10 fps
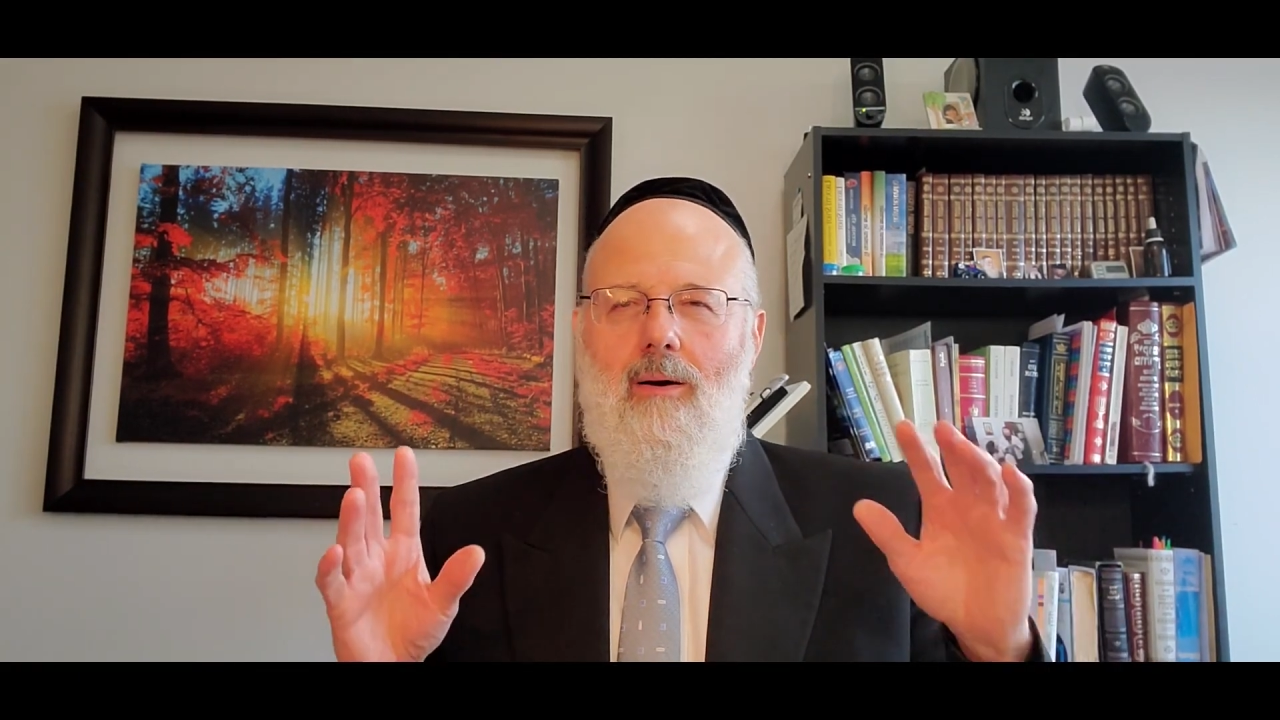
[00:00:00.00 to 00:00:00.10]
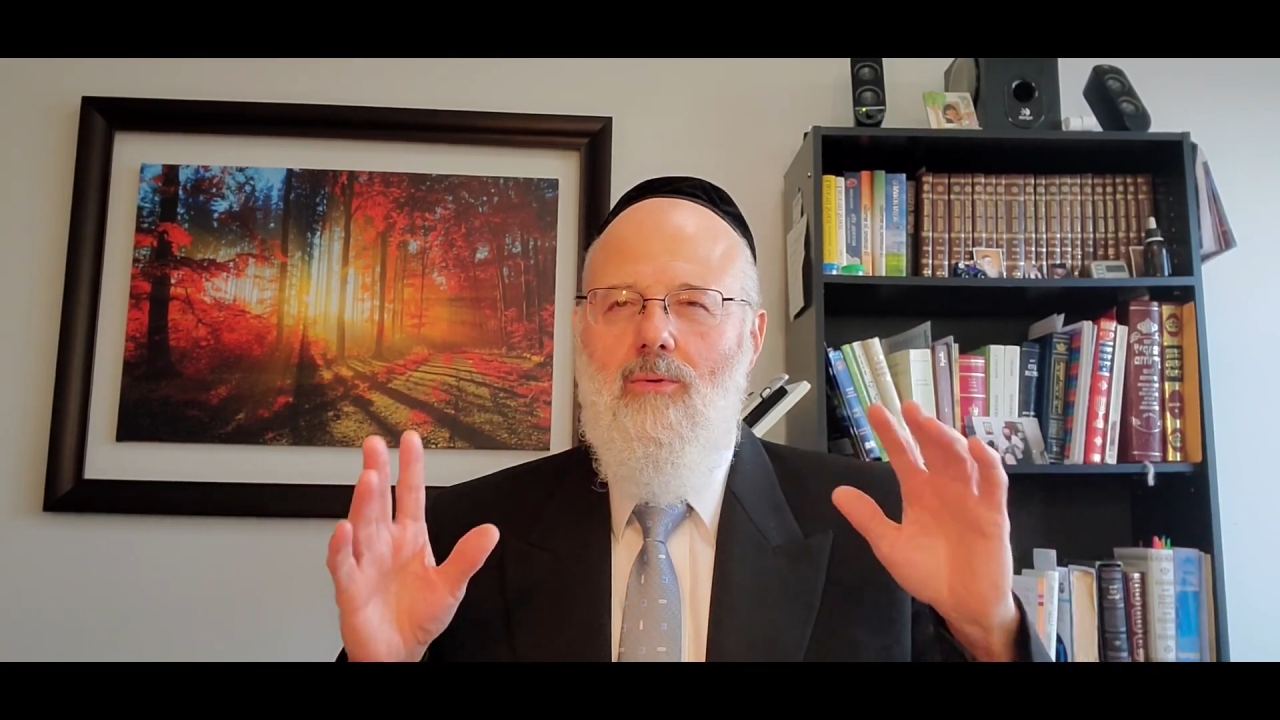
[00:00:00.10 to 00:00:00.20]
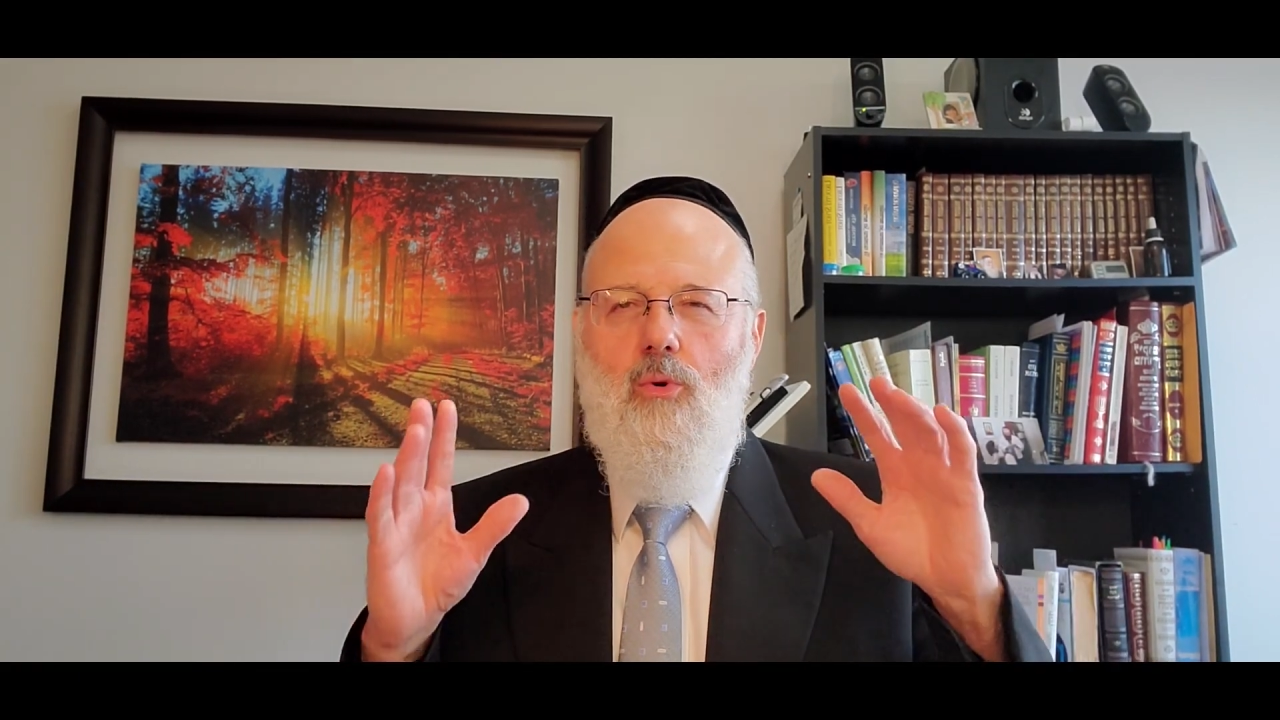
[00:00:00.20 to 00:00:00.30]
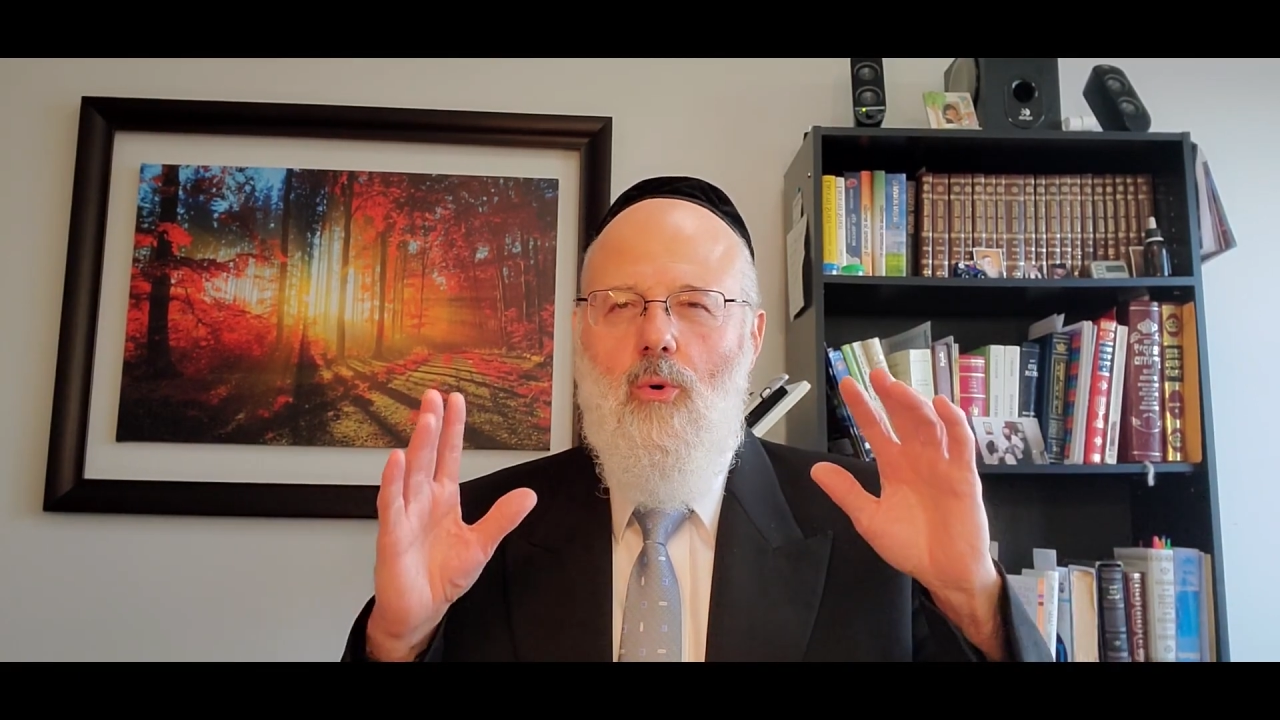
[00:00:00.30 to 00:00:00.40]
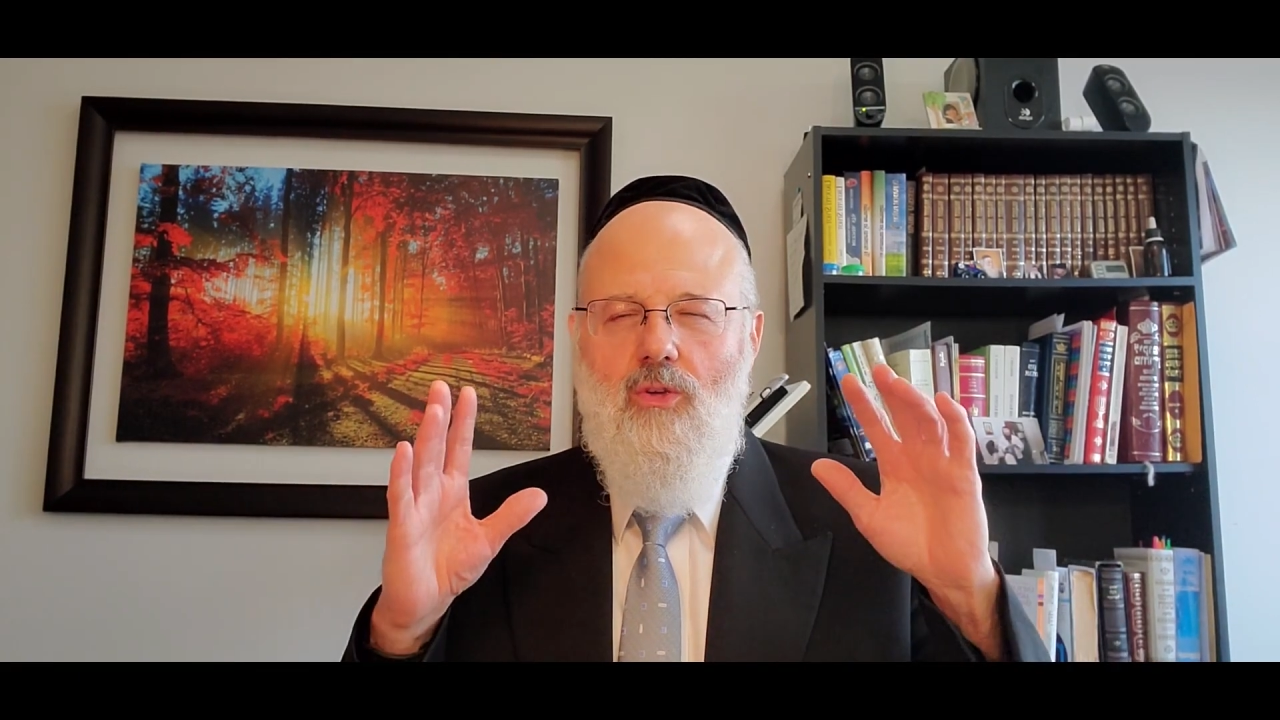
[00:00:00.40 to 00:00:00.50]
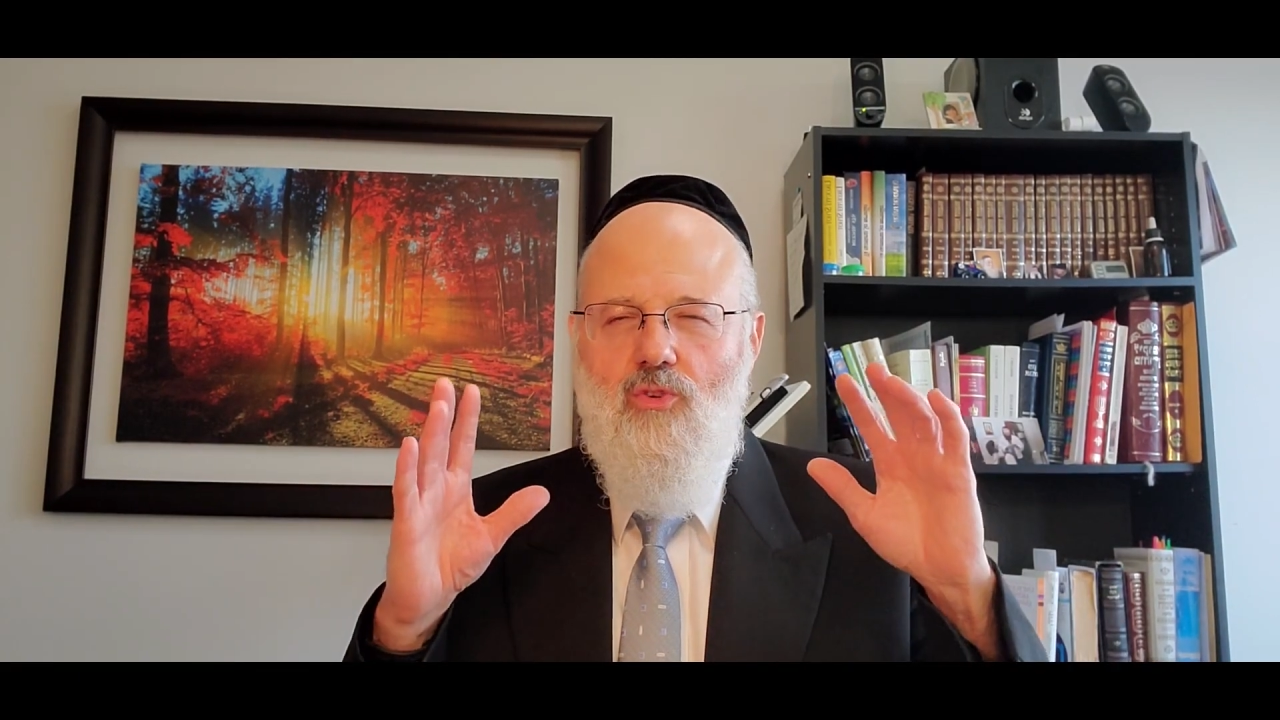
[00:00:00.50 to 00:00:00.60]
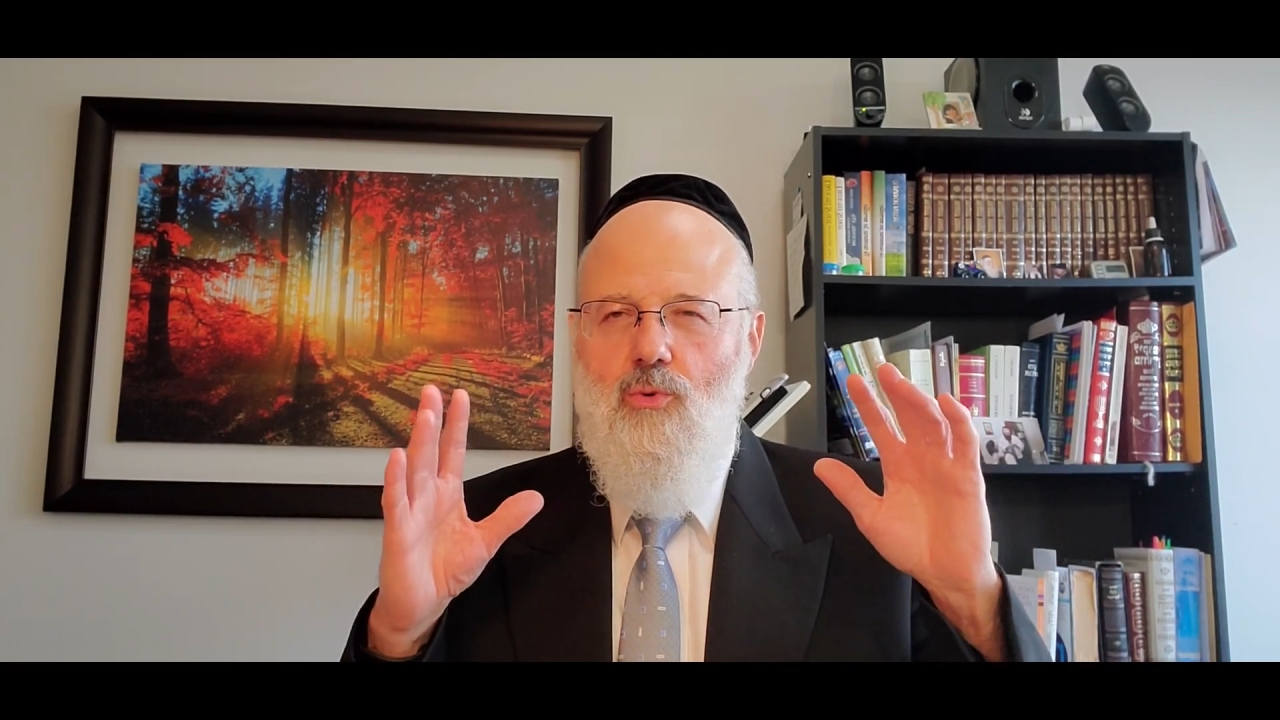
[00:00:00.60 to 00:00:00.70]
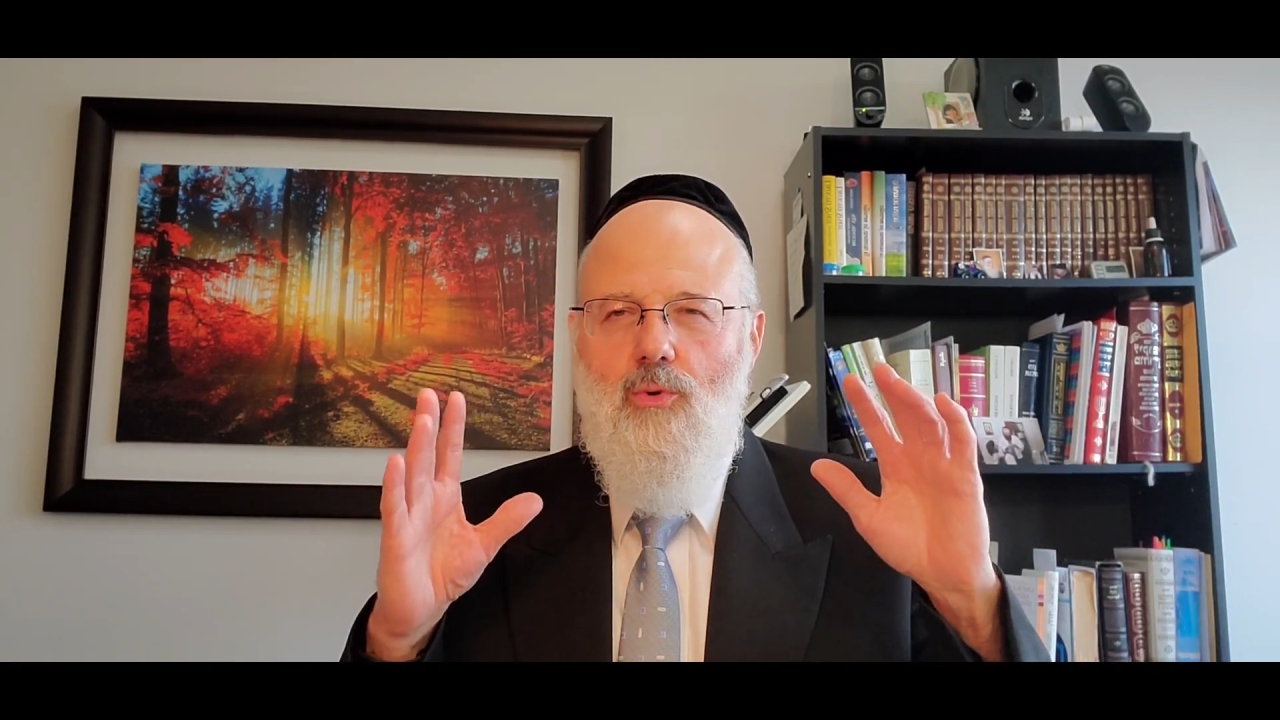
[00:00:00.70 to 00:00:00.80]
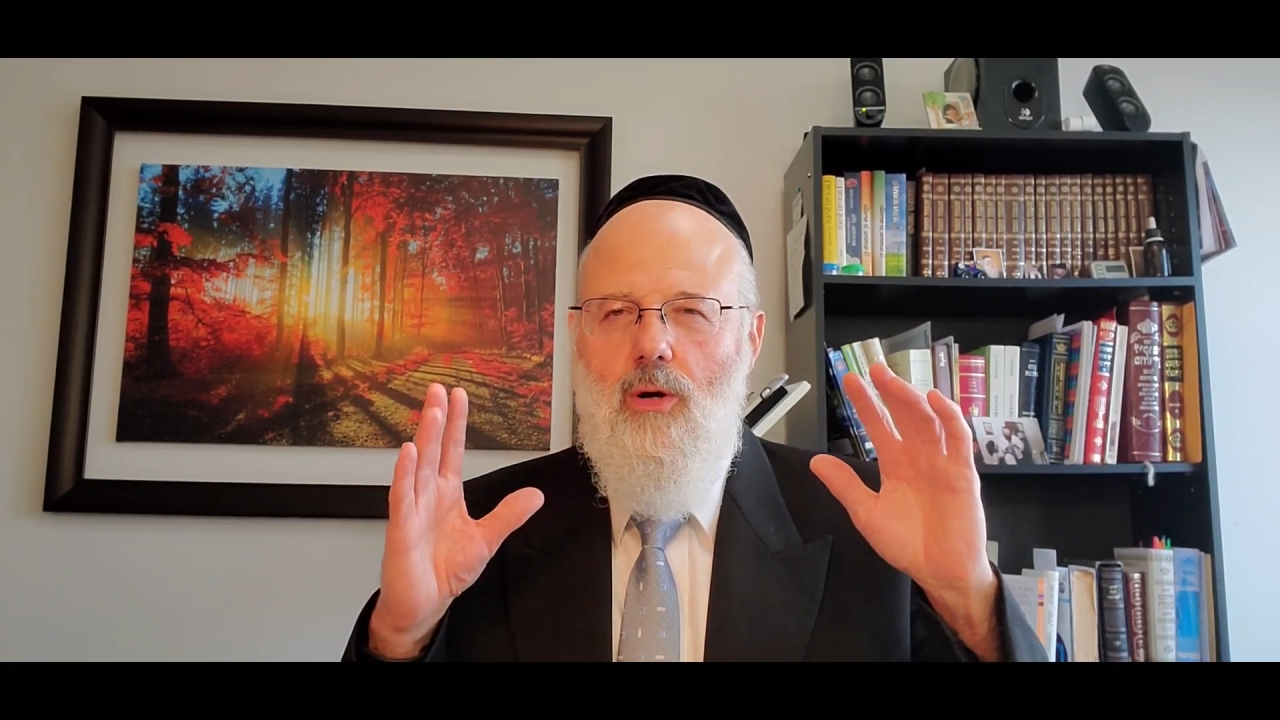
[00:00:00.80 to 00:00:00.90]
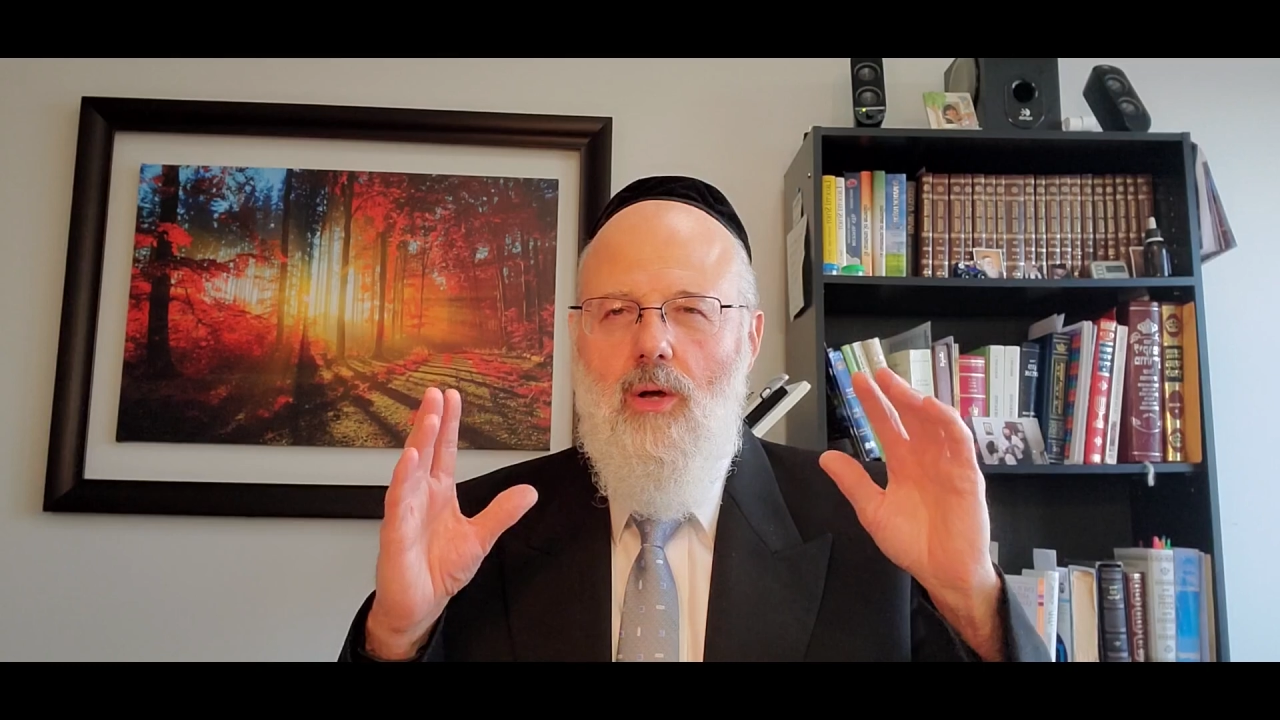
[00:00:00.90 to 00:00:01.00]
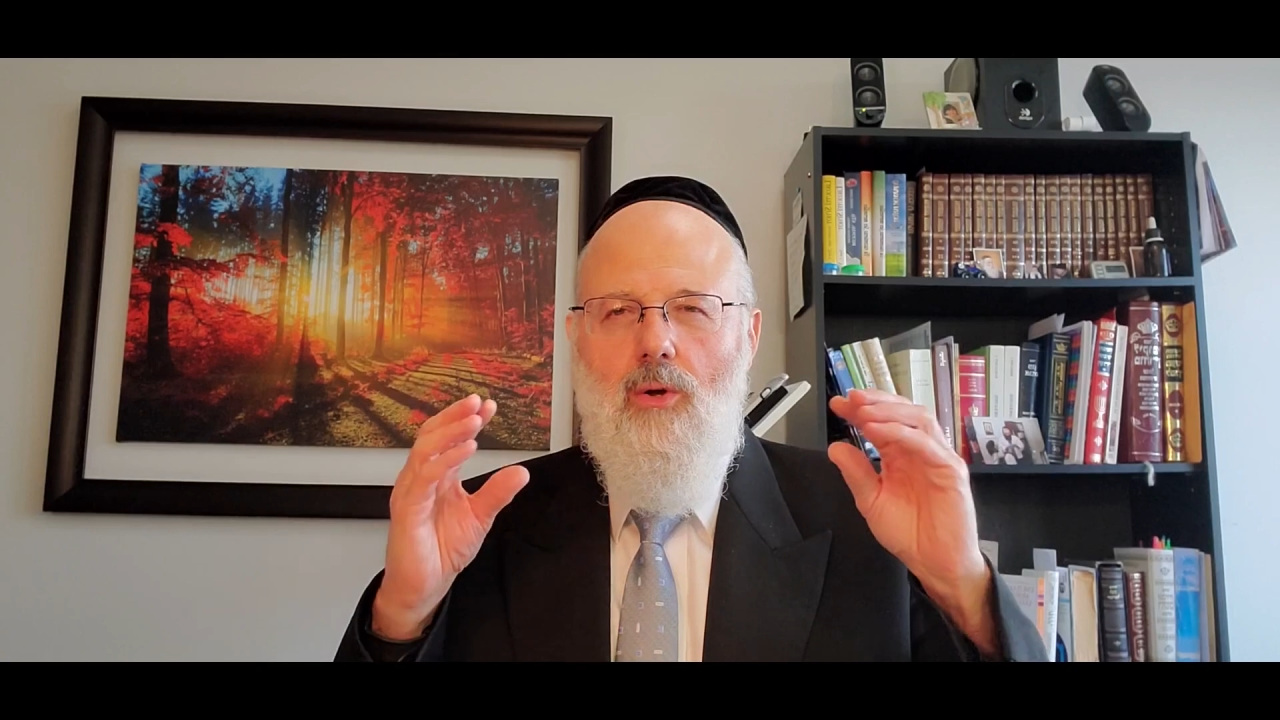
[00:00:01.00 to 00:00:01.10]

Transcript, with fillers: en trois jours